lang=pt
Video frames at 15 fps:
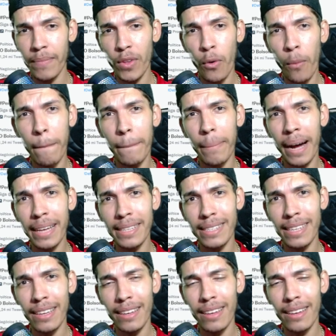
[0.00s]
O
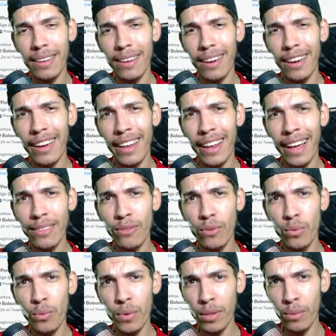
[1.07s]
passe
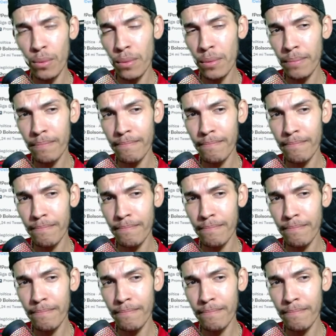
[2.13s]
gratuito,